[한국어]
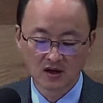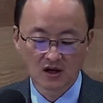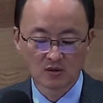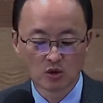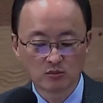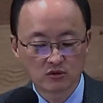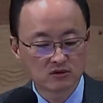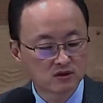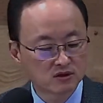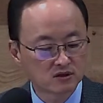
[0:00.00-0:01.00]
어,
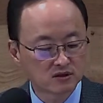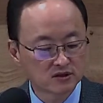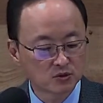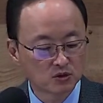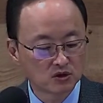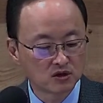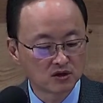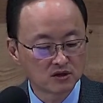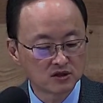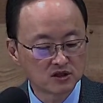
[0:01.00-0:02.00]
본문 그 그래서
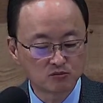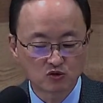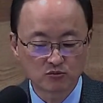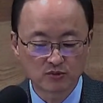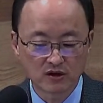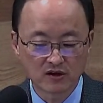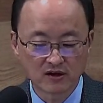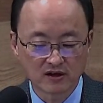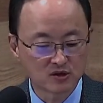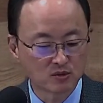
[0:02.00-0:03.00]
오늘 19편에
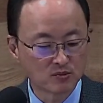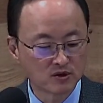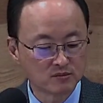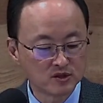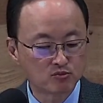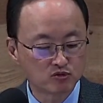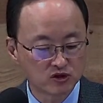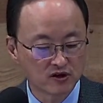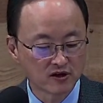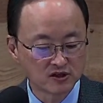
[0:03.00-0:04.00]
가서 보면
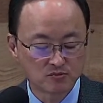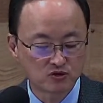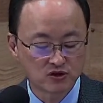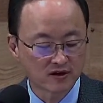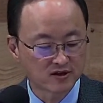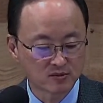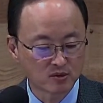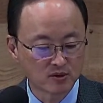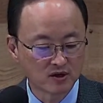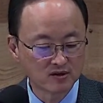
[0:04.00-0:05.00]
19절에 19절에 가서
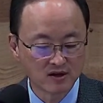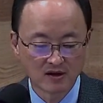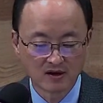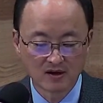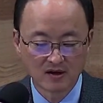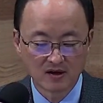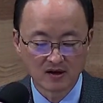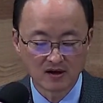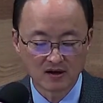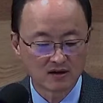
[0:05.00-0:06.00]
보면은
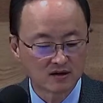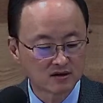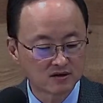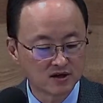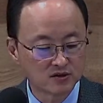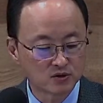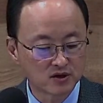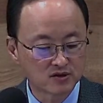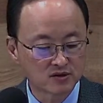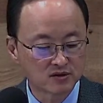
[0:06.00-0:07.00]
어, 그
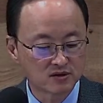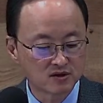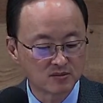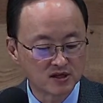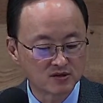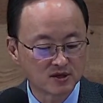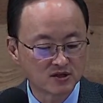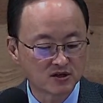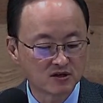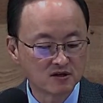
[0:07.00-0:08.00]
예수께서 그
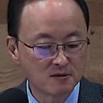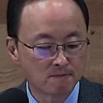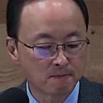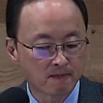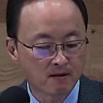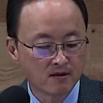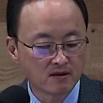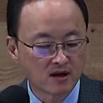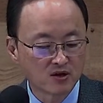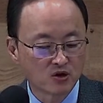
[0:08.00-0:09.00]
말씀하시기를
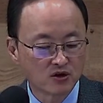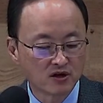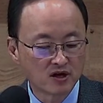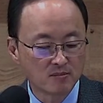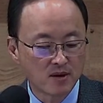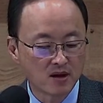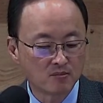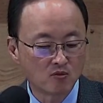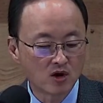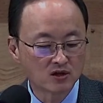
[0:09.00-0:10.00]
내가 너희에게
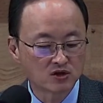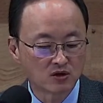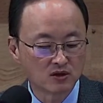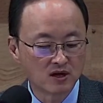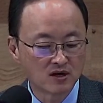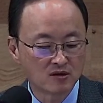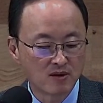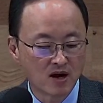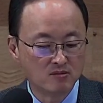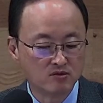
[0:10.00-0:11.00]
뱀과 전갈을
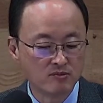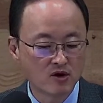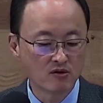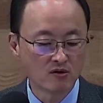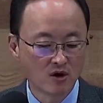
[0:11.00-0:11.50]
밟으며